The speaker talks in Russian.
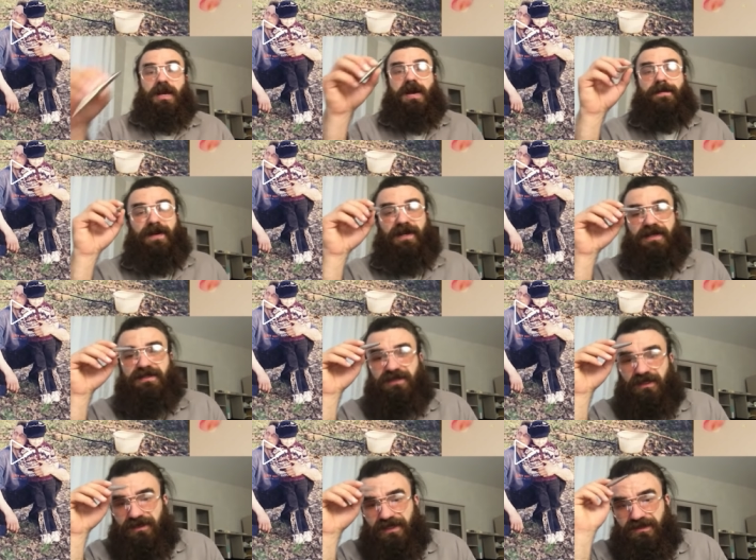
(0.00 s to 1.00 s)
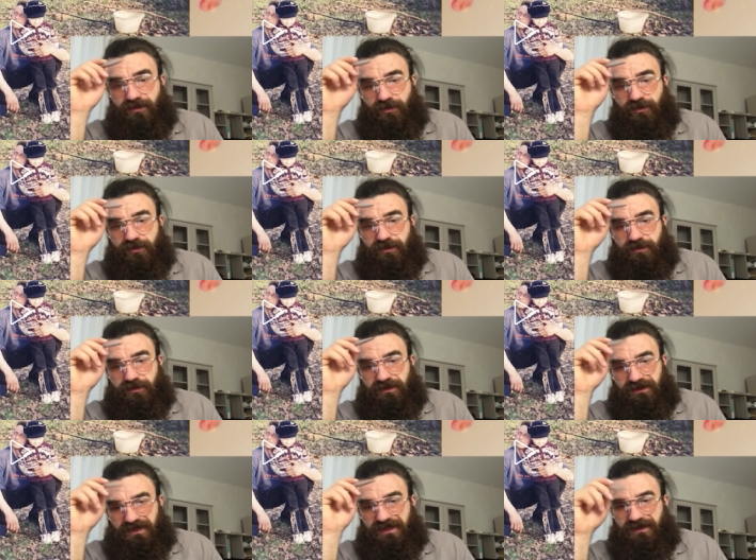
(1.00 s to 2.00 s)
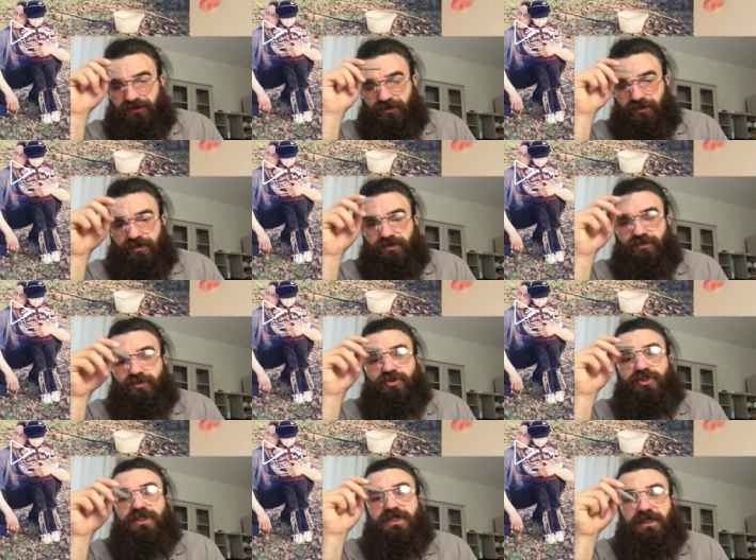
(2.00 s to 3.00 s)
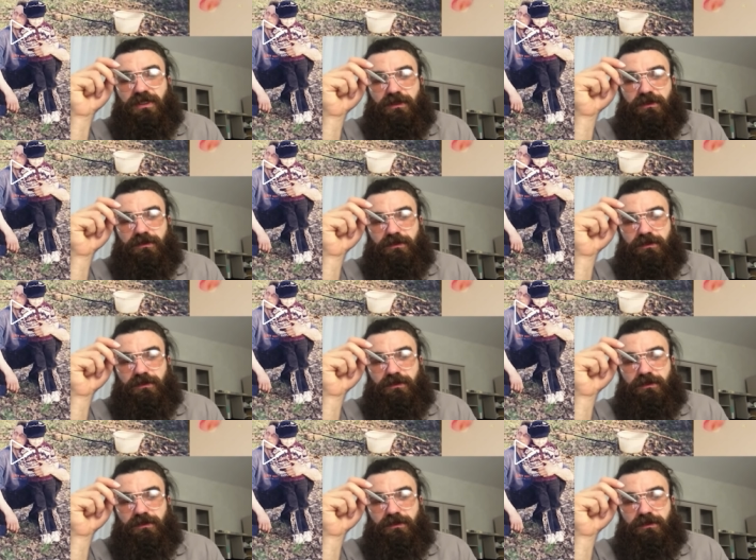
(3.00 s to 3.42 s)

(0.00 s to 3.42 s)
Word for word: А пока страдать будут, страдать будут мужики,